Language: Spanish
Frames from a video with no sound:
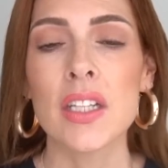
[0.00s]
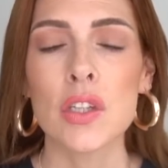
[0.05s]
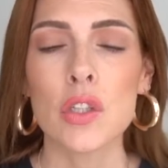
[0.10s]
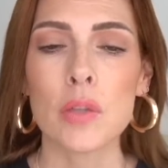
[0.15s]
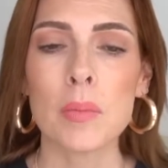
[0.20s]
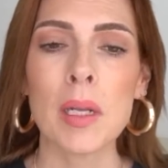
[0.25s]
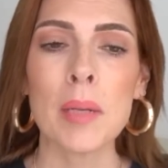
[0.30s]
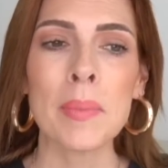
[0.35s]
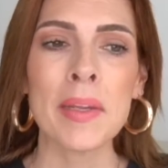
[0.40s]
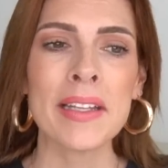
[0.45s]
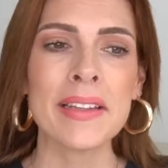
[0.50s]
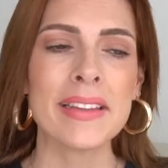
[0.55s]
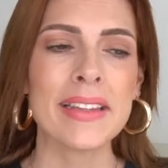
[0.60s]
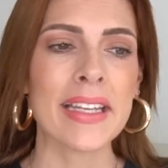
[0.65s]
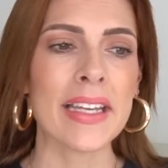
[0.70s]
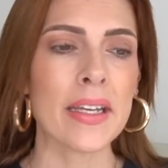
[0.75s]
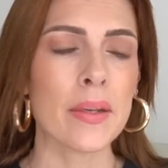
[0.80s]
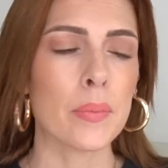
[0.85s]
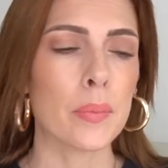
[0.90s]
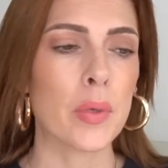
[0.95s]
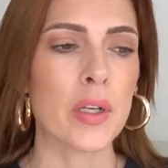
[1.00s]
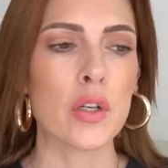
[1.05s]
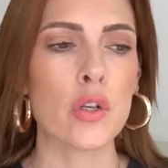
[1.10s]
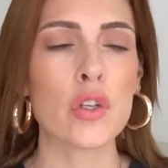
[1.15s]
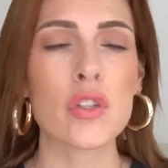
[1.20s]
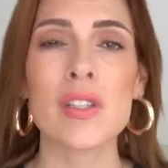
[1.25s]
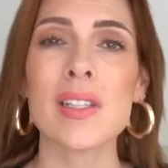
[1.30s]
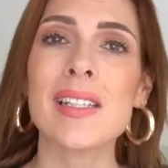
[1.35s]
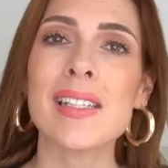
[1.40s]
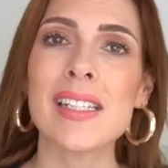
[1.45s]
Normalmente, bueno,
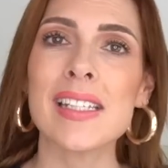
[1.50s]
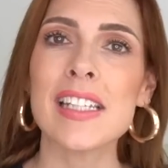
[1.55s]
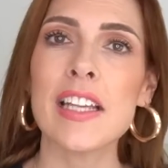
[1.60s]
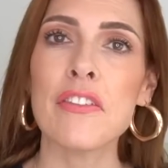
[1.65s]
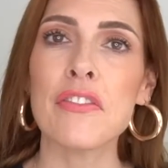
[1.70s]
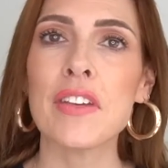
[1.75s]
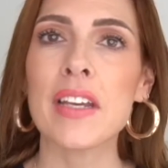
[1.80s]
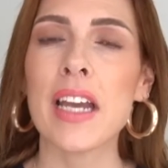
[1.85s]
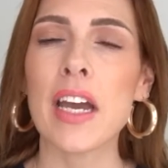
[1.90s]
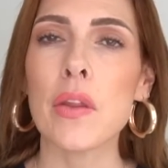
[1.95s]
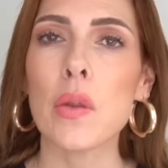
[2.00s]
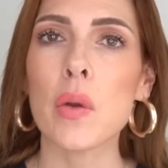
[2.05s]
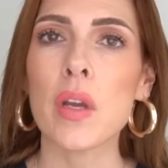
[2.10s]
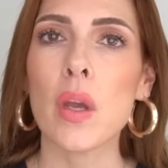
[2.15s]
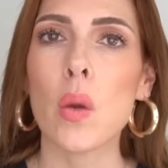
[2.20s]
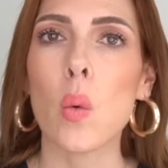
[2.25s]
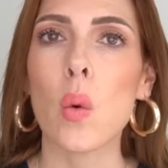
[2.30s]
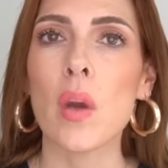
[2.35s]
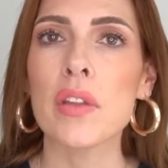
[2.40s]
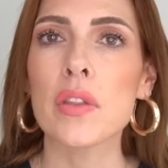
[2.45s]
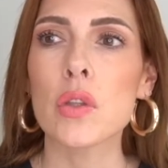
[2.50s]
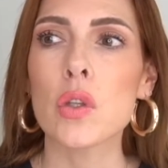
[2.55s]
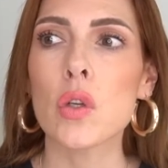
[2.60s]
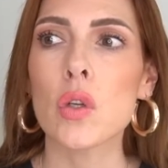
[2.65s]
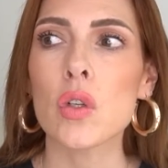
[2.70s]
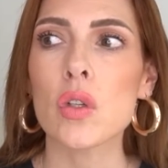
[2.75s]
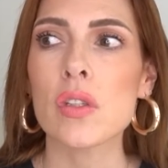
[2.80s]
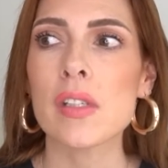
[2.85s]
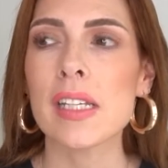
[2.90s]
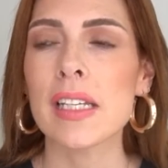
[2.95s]
no sé si se han fijado que
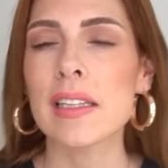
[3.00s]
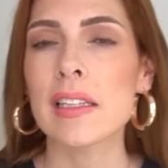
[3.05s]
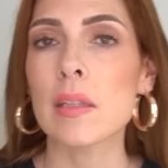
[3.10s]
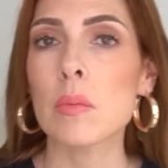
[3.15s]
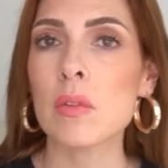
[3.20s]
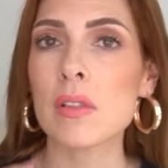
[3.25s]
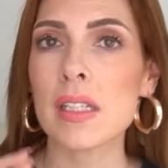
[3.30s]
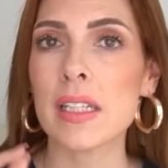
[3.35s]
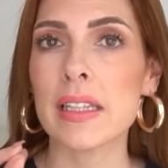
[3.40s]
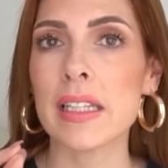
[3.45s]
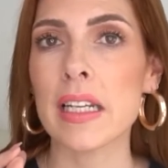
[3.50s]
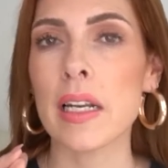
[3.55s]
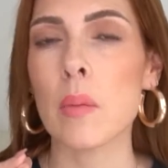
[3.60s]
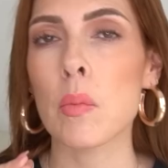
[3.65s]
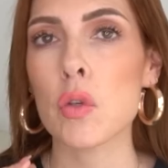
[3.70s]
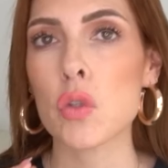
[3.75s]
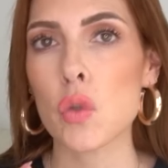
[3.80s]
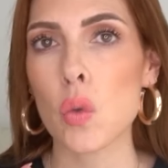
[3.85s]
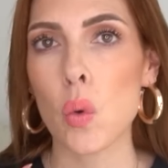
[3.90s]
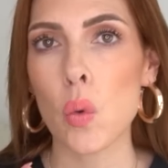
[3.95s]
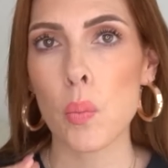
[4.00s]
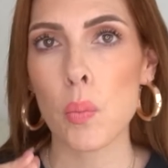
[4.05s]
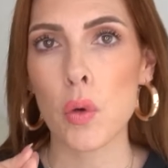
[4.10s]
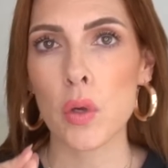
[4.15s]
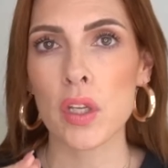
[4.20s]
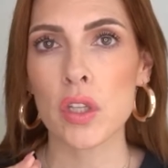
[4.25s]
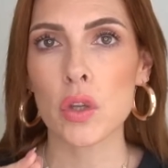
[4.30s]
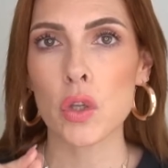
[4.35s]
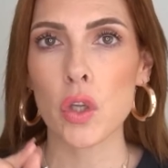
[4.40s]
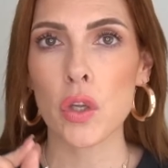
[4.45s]
cuando sentimos que tenemos un
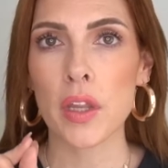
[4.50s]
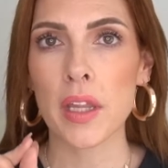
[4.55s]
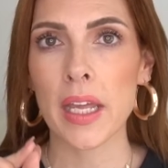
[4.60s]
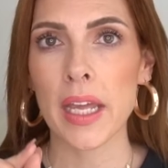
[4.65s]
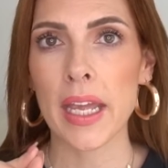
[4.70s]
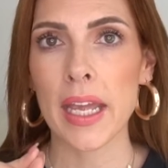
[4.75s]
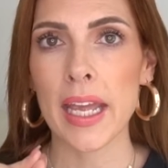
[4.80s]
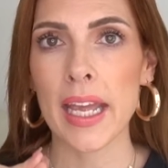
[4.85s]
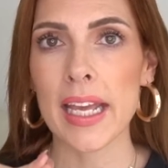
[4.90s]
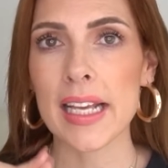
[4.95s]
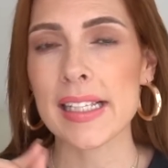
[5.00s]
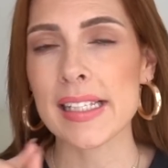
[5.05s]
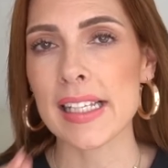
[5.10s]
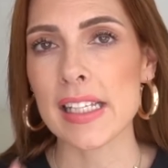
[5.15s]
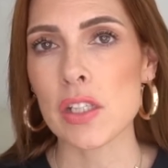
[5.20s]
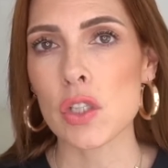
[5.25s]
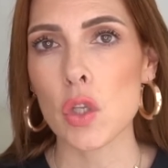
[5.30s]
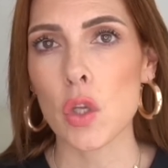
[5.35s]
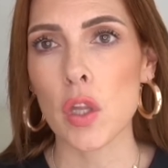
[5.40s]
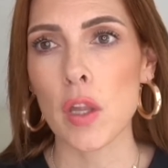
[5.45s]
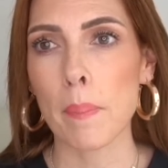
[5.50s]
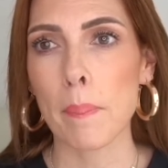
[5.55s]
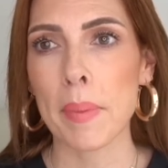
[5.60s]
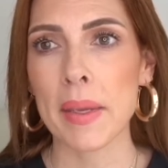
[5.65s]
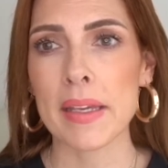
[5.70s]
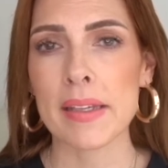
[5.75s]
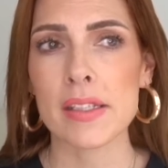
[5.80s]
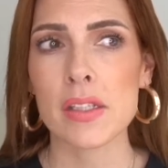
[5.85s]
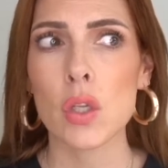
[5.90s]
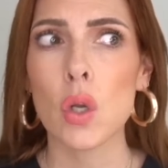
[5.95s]
poquito de exceso de
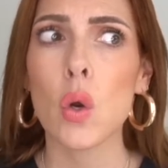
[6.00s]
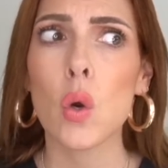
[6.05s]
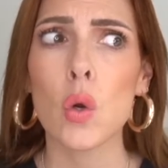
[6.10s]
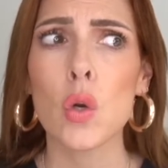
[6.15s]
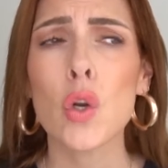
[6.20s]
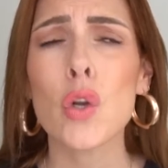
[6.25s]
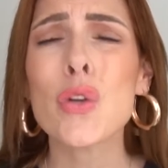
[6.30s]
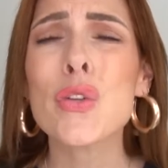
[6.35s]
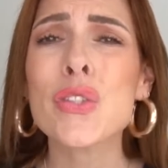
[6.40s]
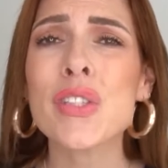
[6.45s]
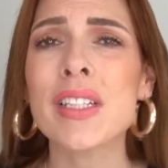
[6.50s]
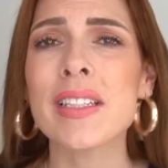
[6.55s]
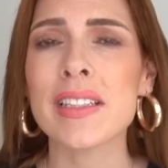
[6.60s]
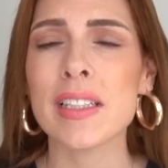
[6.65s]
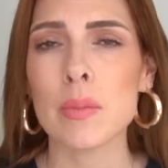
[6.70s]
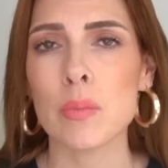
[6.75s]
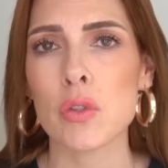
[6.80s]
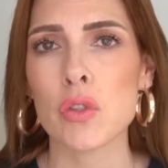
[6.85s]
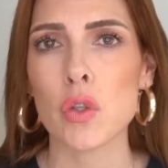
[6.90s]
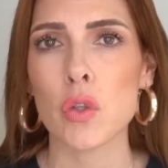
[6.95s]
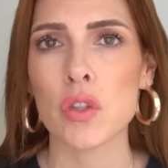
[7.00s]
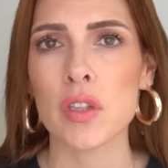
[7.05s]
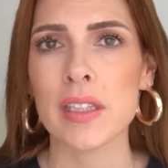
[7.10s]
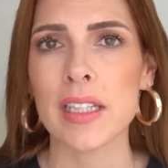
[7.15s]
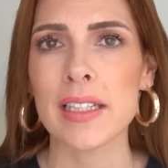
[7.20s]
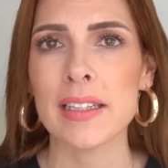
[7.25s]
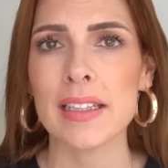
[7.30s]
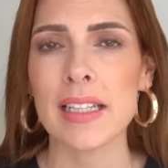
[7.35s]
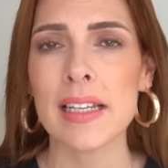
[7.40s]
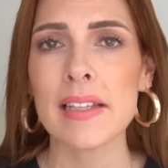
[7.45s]
peso o no nos sentimos
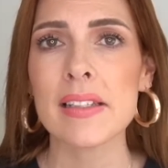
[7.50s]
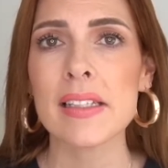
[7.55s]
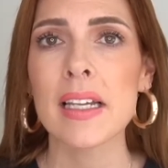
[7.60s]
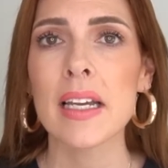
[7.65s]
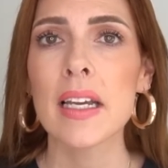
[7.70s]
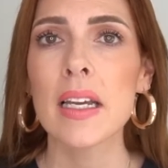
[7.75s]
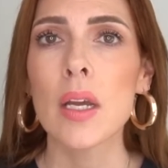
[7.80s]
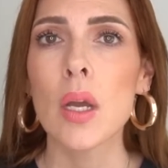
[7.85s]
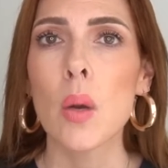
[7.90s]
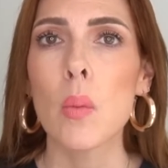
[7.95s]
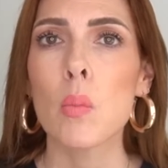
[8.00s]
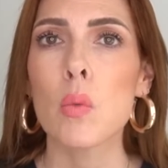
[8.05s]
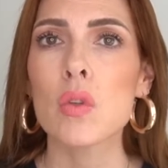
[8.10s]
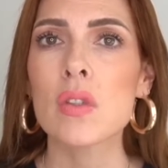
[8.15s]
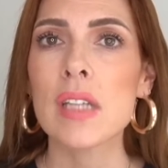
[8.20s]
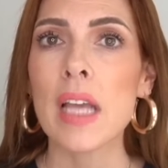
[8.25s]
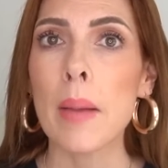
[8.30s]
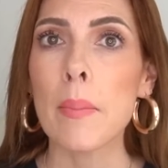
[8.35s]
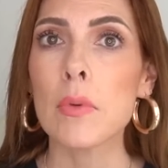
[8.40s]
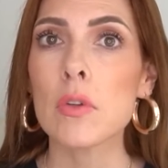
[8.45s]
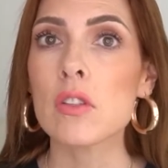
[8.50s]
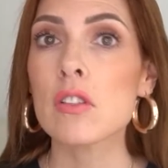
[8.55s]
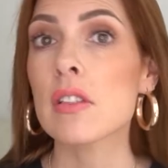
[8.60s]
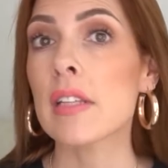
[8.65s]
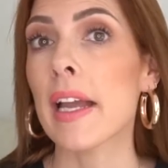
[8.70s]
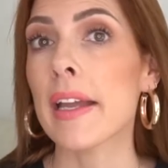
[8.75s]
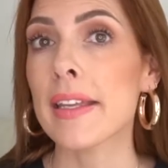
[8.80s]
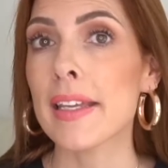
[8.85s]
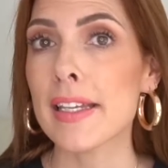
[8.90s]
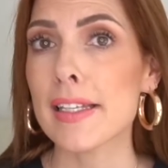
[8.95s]
contentas, buscamos
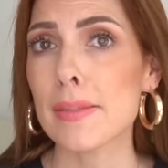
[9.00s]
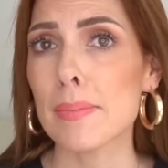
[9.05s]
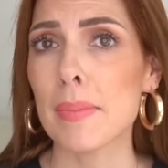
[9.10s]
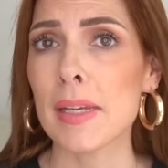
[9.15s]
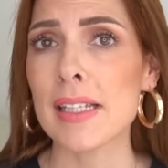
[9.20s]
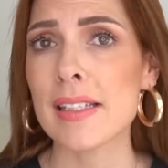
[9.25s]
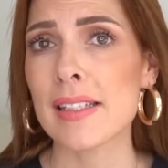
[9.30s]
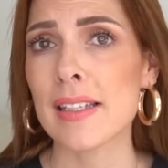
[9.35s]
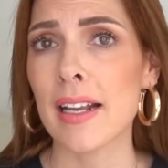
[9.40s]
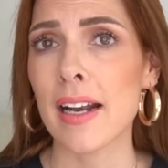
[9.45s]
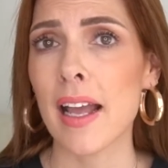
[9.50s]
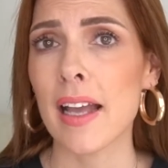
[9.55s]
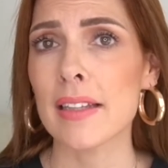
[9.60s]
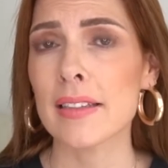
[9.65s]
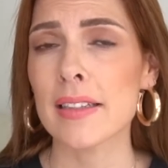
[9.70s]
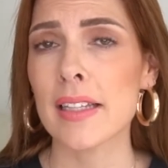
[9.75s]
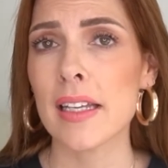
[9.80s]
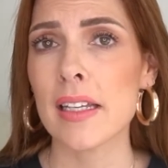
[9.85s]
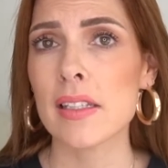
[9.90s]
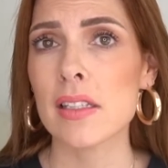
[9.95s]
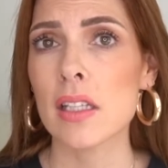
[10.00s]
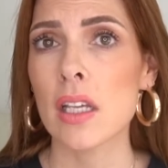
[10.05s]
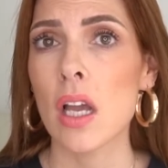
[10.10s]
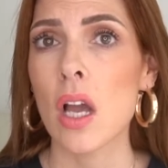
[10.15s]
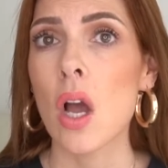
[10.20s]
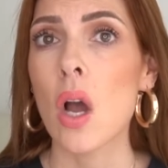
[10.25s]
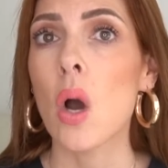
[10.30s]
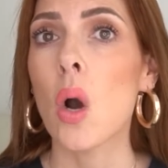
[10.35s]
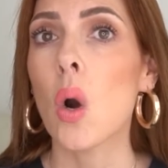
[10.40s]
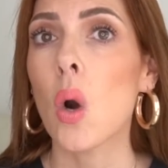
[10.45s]
tallas más grandes
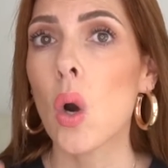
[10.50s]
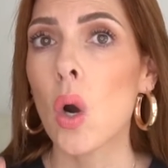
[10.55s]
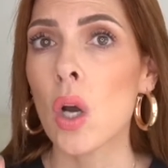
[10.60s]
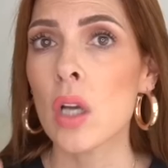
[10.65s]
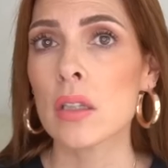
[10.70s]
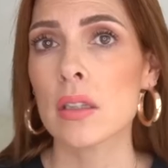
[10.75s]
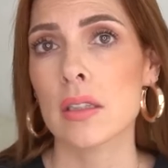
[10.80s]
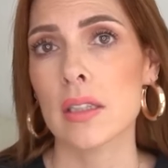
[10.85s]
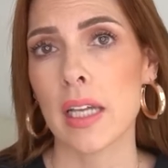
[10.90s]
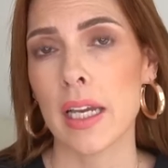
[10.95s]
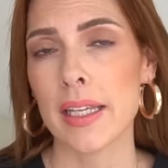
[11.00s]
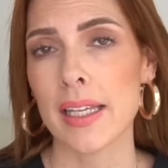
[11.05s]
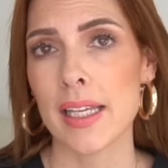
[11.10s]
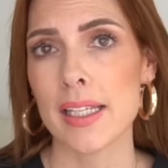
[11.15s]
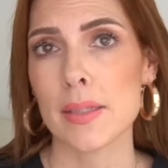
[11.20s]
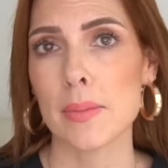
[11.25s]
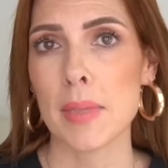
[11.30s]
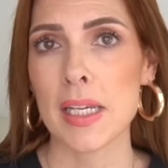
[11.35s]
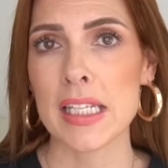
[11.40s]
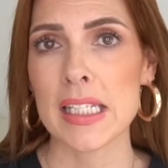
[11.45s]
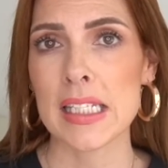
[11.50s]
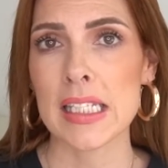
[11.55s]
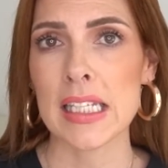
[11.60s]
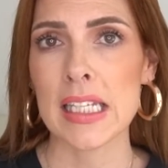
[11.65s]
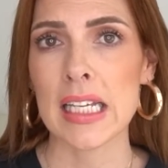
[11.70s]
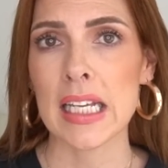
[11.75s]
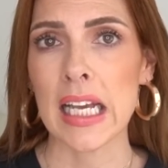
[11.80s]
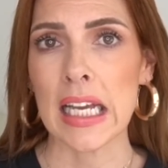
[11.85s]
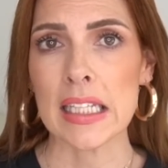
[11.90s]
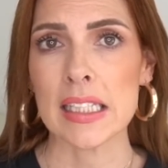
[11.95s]
o tallas más
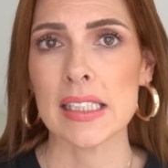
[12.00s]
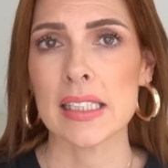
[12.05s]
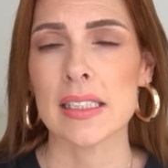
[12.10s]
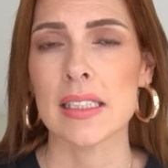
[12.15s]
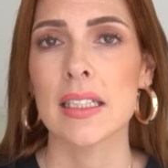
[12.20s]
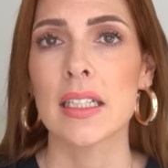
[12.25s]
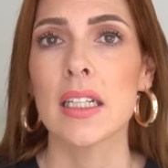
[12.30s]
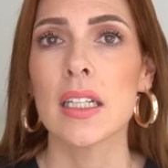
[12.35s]
chicas.